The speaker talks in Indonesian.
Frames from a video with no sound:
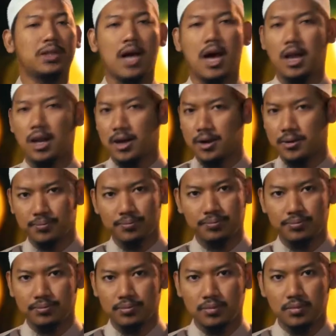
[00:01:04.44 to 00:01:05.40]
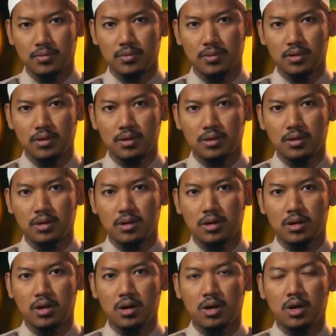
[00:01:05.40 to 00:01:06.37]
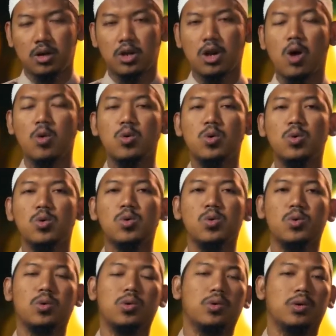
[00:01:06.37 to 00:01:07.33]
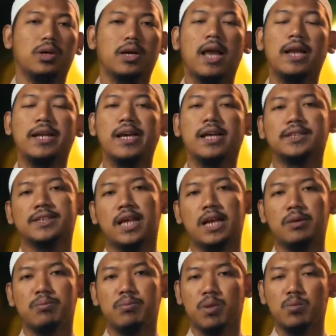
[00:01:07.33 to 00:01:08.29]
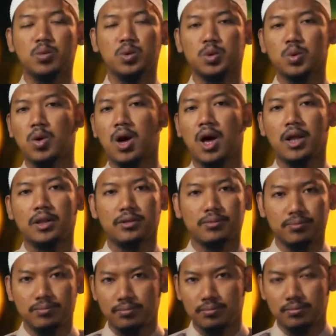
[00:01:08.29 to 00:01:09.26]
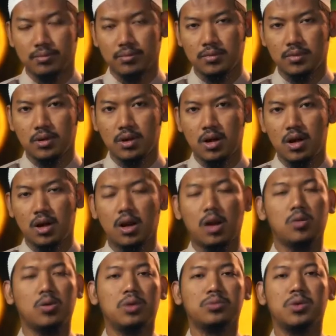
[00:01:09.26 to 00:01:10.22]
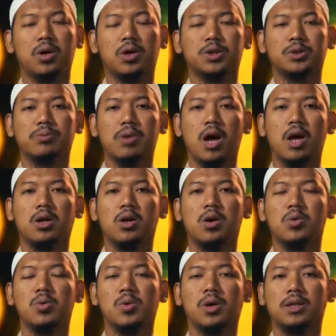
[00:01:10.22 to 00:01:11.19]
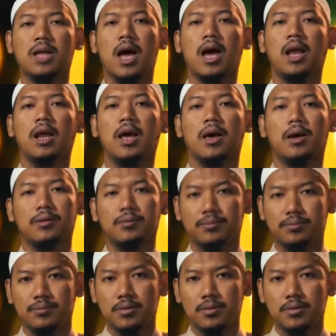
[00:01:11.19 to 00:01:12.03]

wa taala. Dahulu kalian saling bermusuhan. Lalu Allah Subhanahu wa taala